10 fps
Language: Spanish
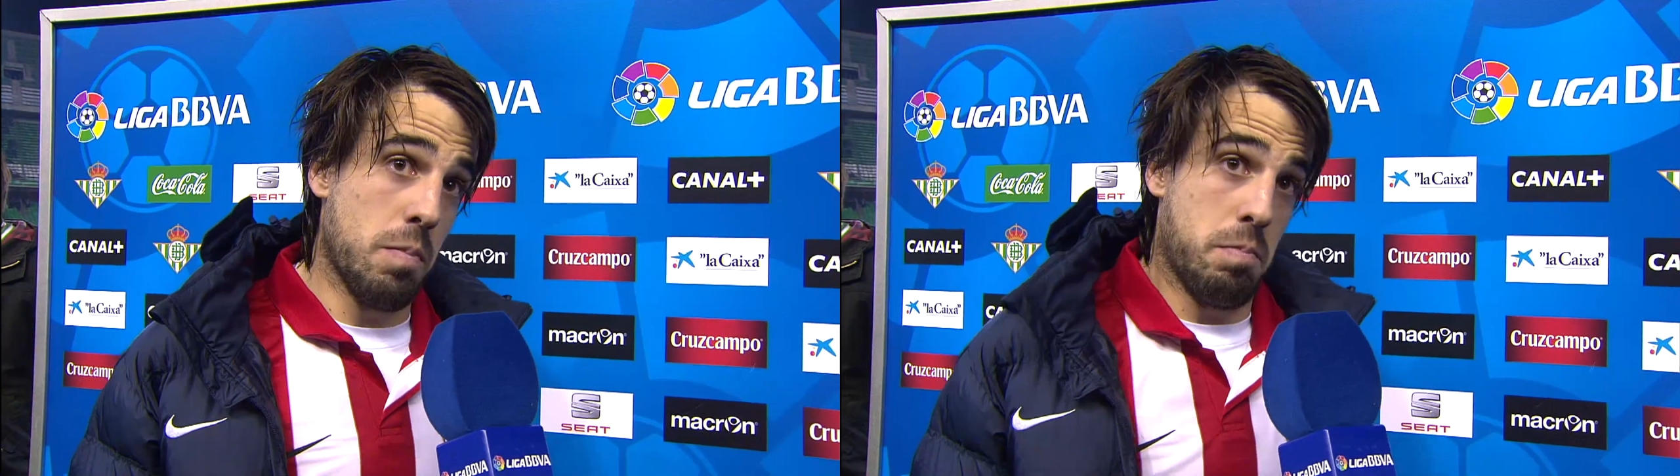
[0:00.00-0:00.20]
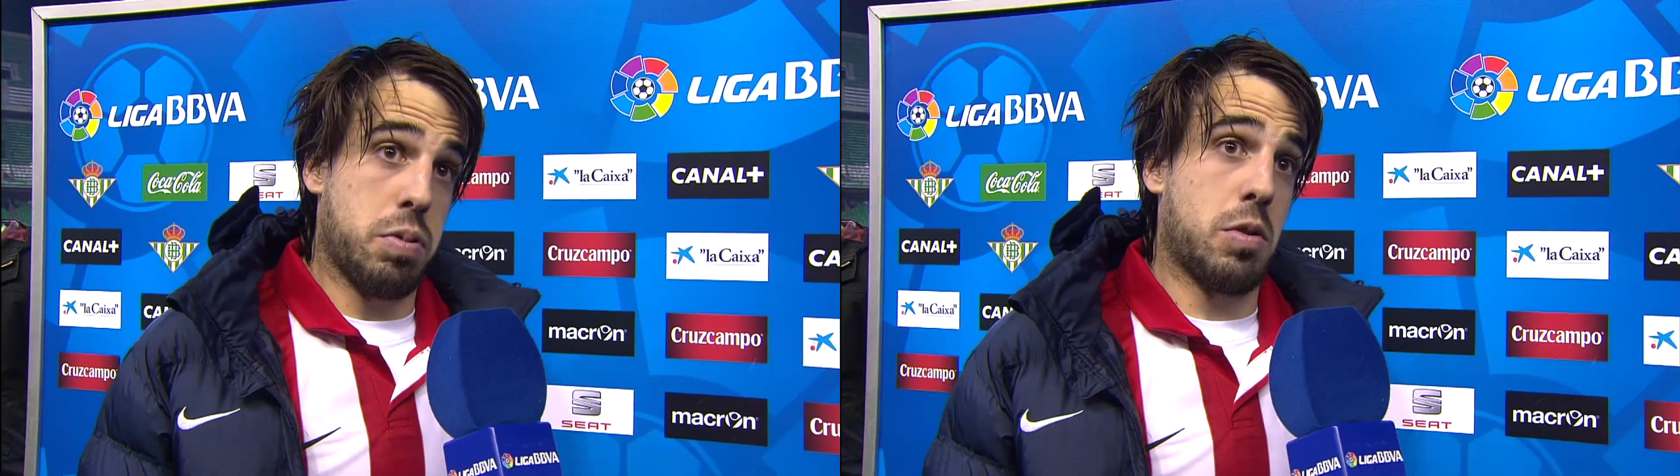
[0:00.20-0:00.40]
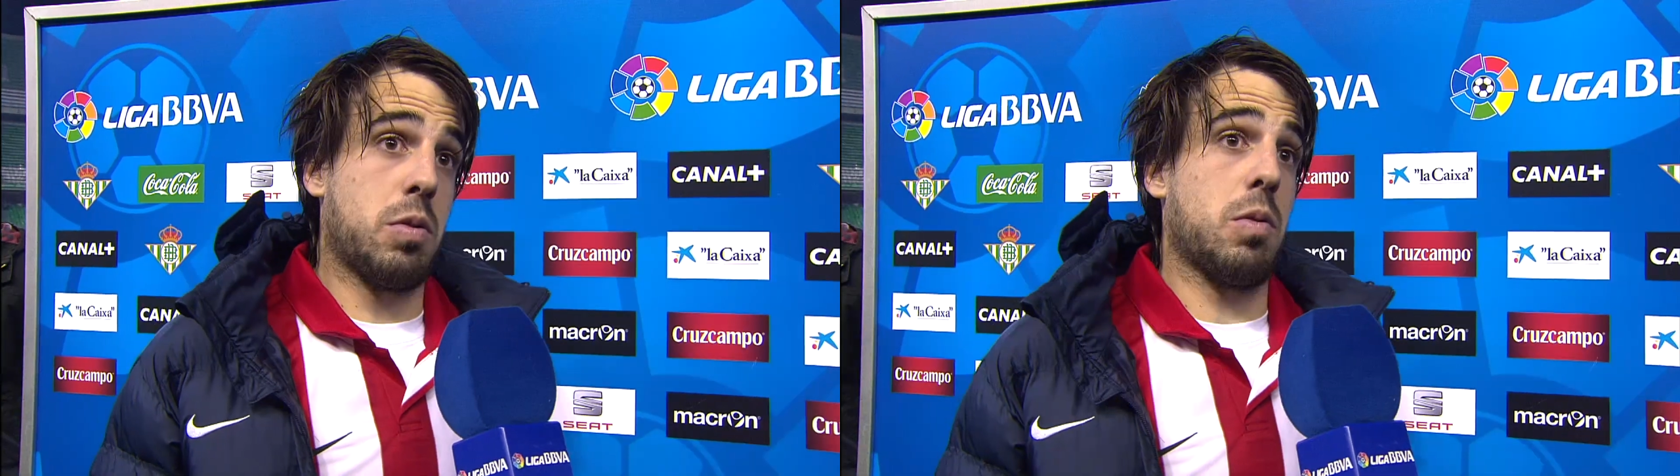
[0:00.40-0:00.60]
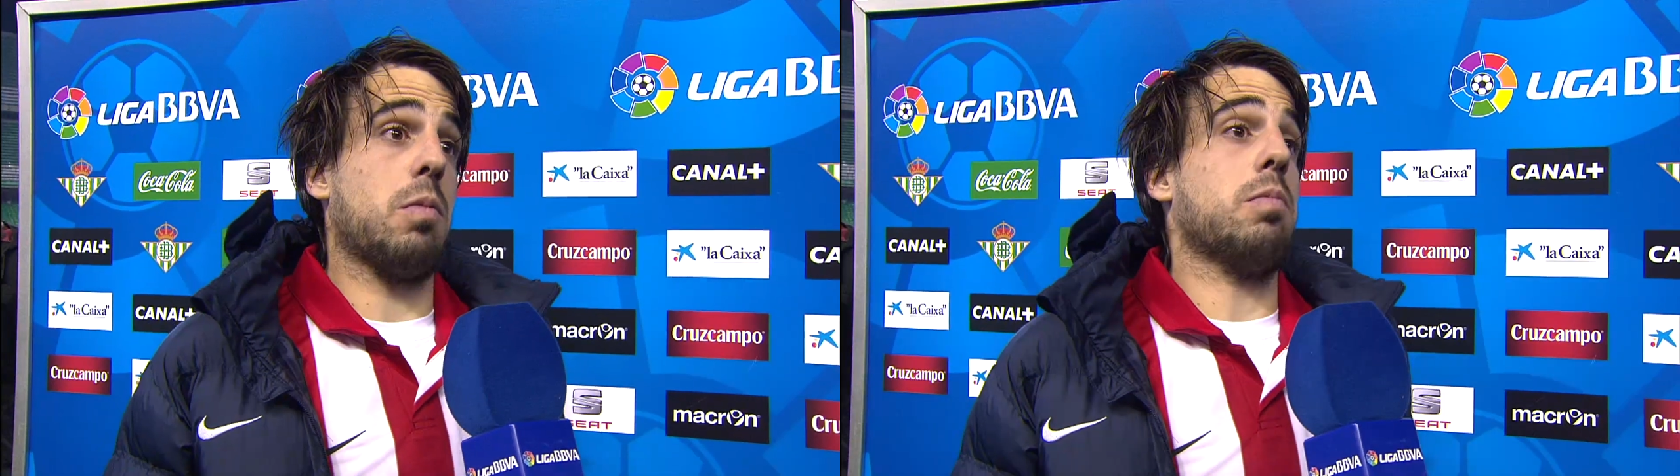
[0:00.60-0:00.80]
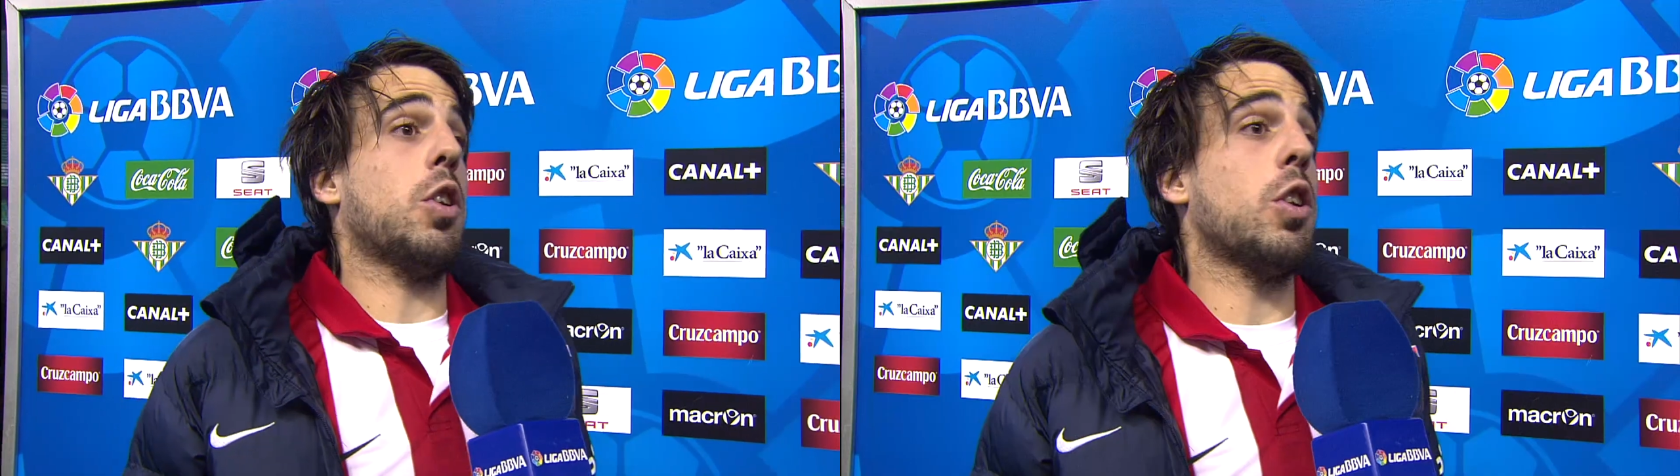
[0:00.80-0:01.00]
pues,
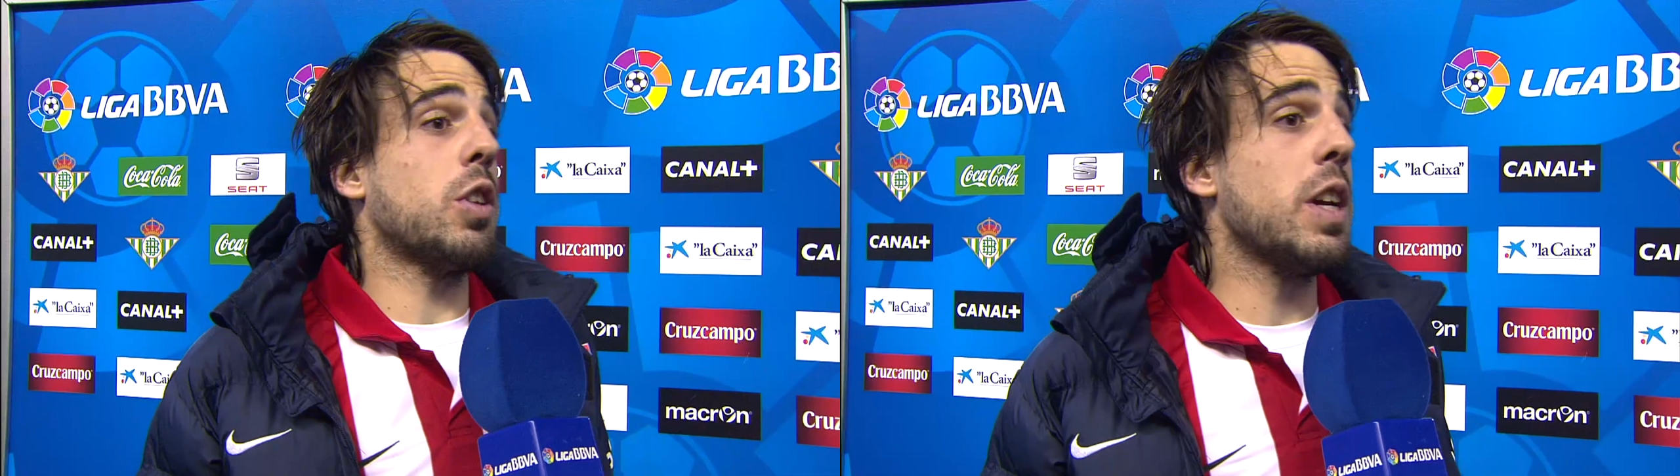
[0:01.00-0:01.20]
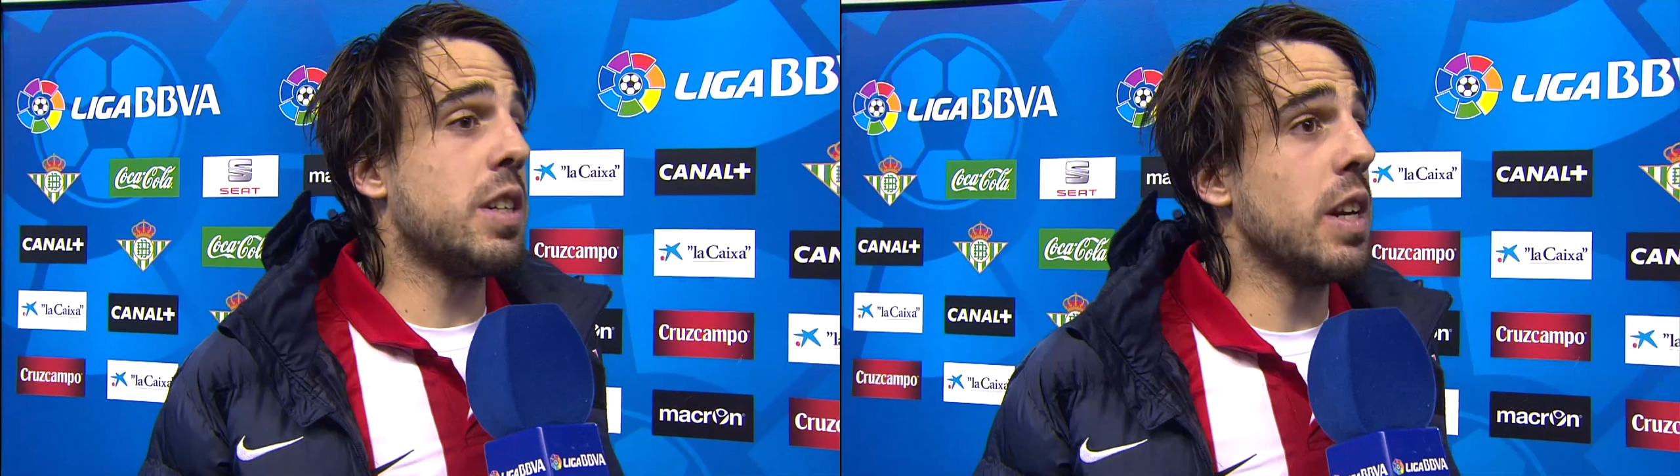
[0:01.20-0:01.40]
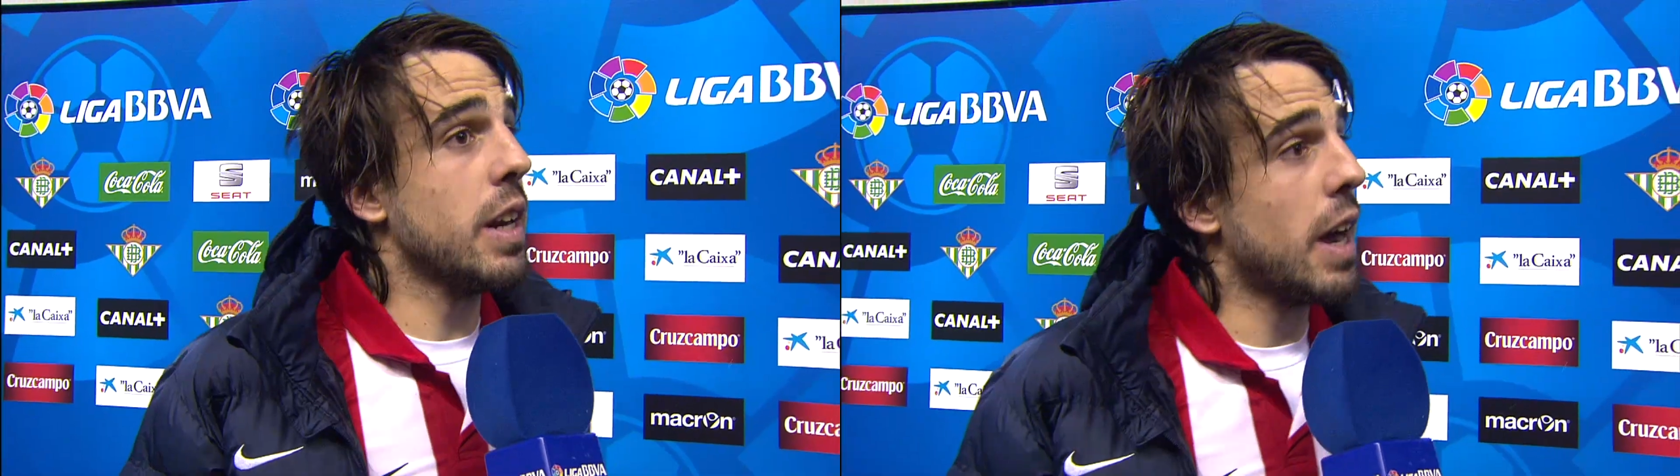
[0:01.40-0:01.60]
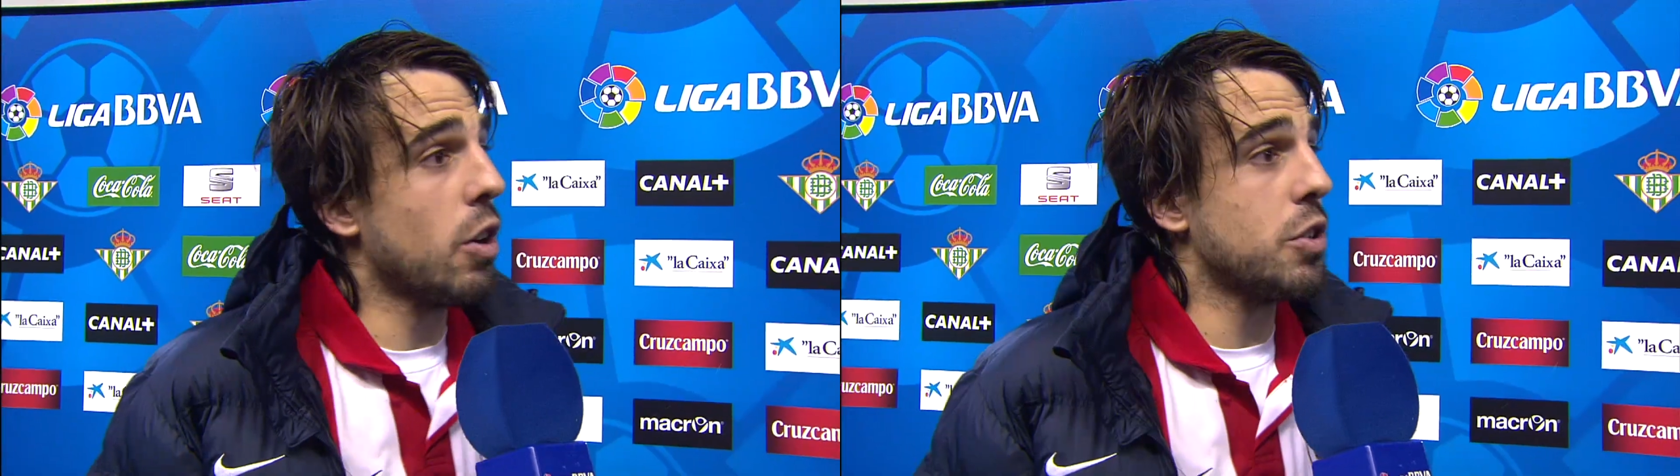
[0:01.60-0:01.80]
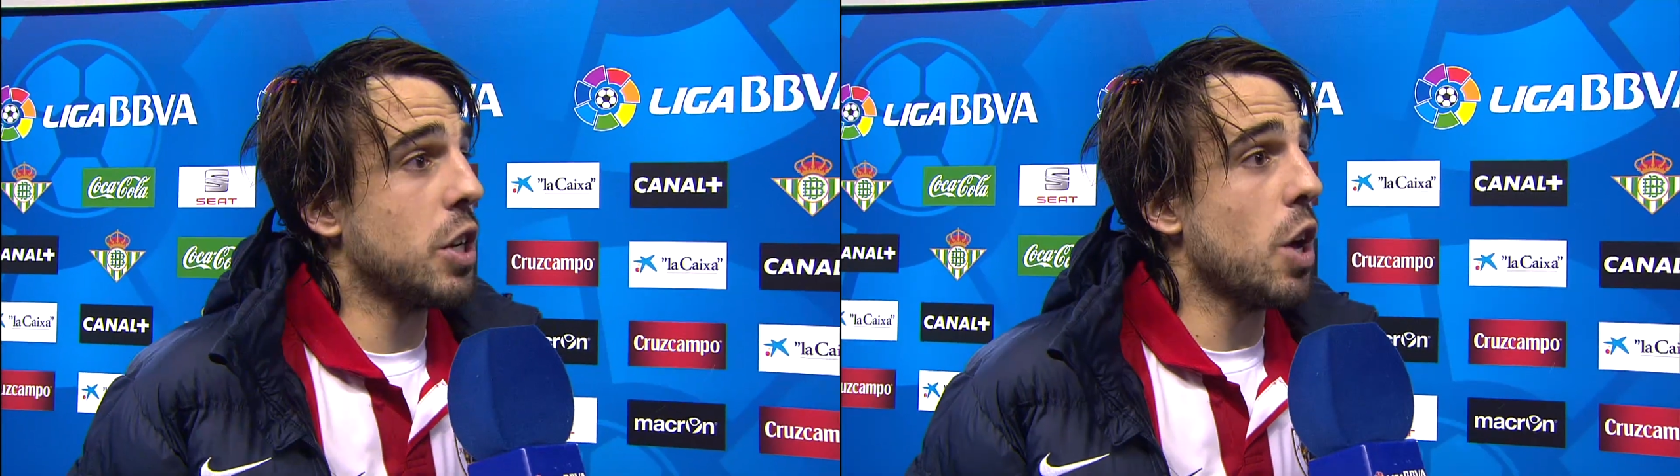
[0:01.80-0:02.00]
dos o tres y han
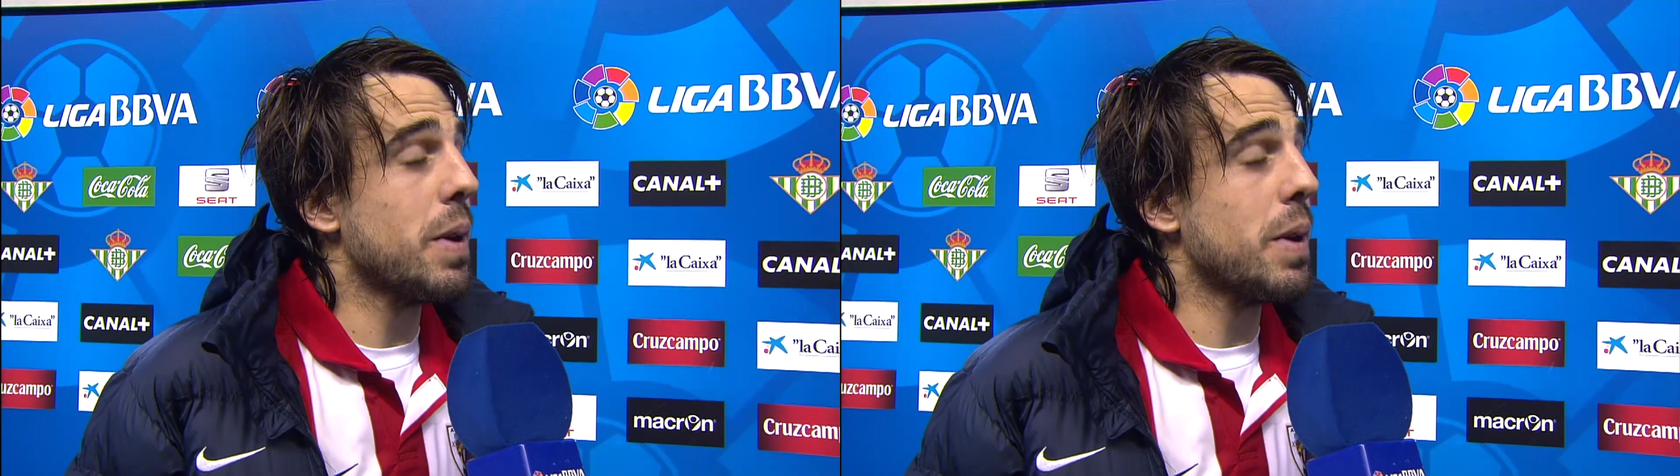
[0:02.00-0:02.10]
conseguido